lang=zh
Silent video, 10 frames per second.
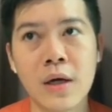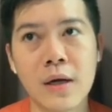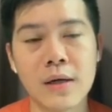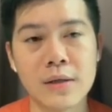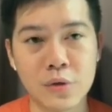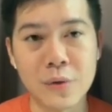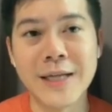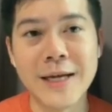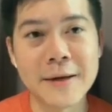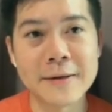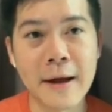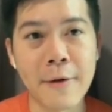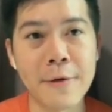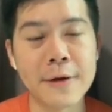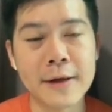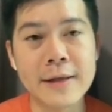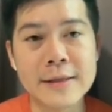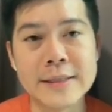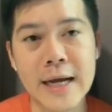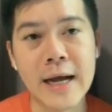呃总结呢，它会
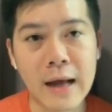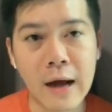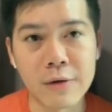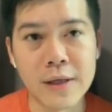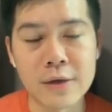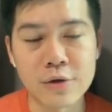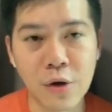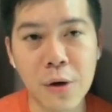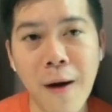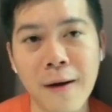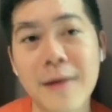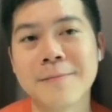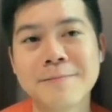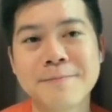更加好的一个状况啊。